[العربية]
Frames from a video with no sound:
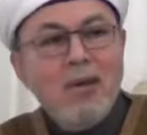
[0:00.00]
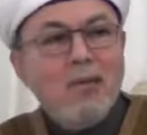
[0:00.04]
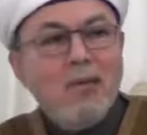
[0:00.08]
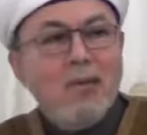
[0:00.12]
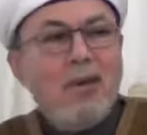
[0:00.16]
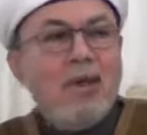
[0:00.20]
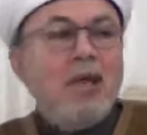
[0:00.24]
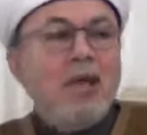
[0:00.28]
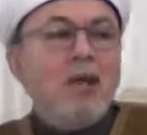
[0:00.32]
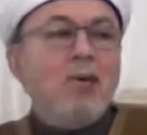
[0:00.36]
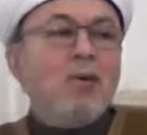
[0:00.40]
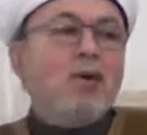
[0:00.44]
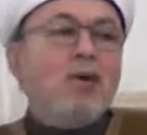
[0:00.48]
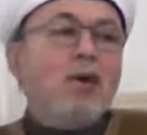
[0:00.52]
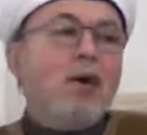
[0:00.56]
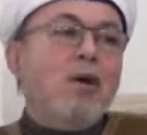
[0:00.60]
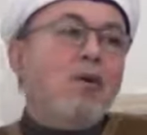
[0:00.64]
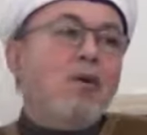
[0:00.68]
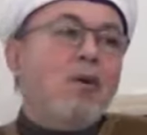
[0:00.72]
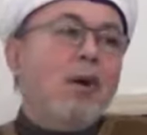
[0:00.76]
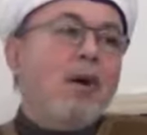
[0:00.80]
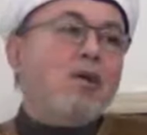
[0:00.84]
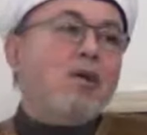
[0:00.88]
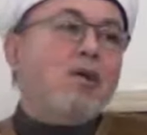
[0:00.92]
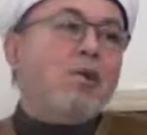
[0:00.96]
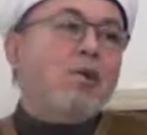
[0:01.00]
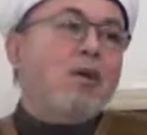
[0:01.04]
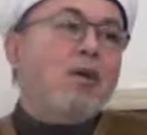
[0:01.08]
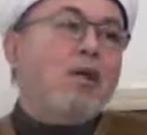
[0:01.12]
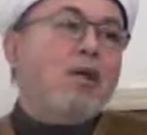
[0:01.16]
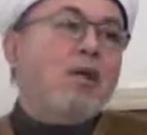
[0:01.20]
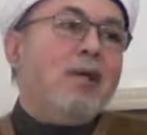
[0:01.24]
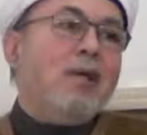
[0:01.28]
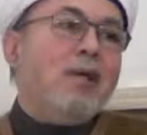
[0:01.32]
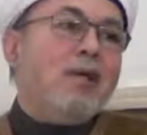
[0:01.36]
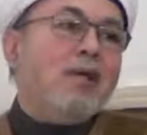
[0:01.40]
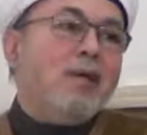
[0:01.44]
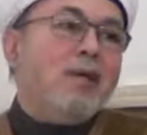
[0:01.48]
ولا يقال عنه
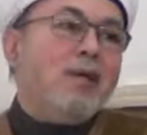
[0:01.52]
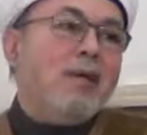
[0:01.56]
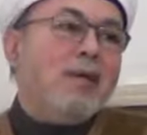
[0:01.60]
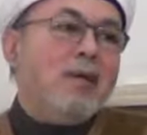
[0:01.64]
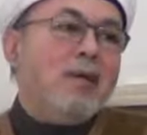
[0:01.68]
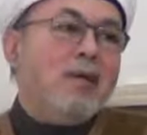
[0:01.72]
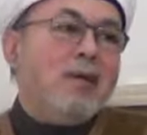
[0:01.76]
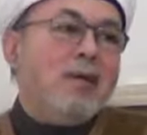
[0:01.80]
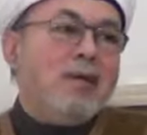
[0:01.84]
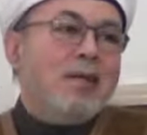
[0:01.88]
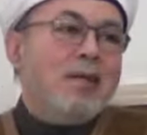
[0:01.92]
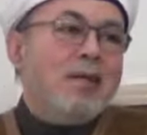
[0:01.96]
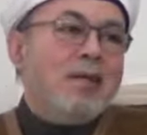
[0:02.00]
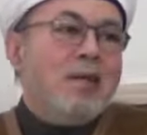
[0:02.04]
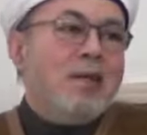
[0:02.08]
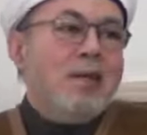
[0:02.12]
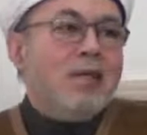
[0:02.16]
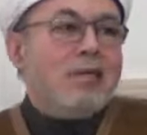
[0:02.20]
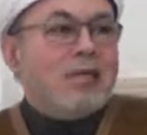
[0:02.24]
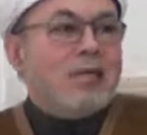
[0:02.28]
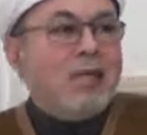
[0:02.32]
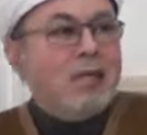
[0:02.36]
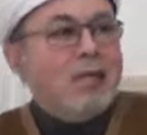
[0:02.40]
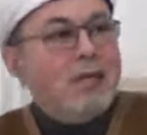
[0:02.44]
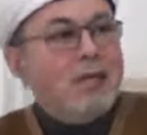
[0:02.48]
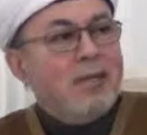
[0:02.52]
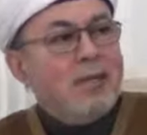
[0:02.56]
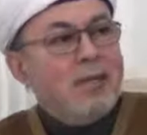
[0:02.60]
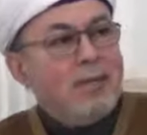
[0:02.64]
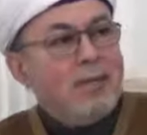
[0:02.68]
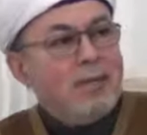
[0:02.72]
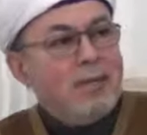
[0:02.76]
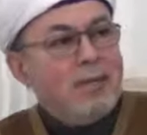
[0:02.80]
إيه لا شيء